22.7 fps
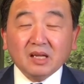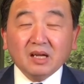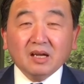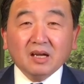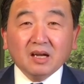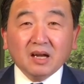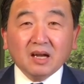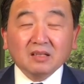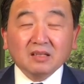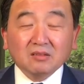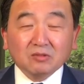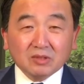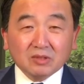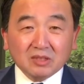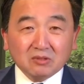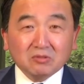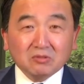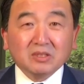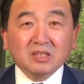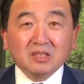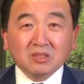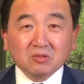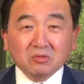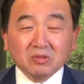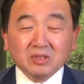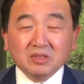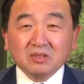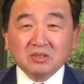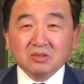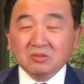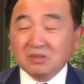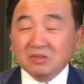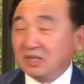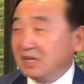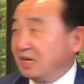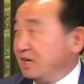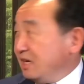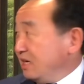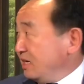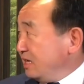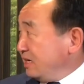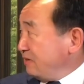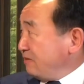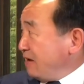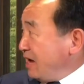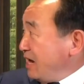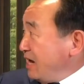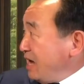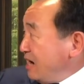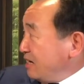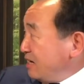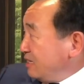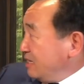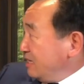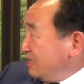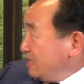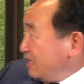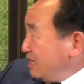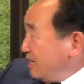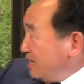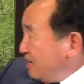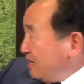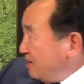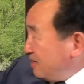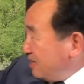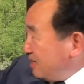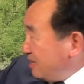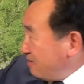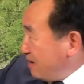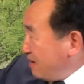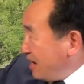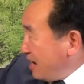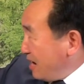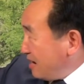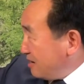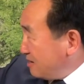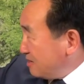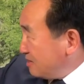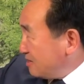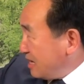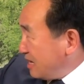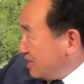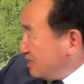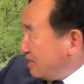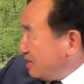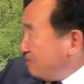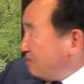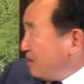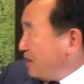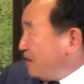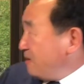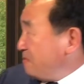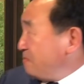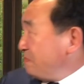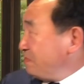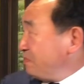啊，其中一个退休了，另外两个人呢，另外两个人在那边，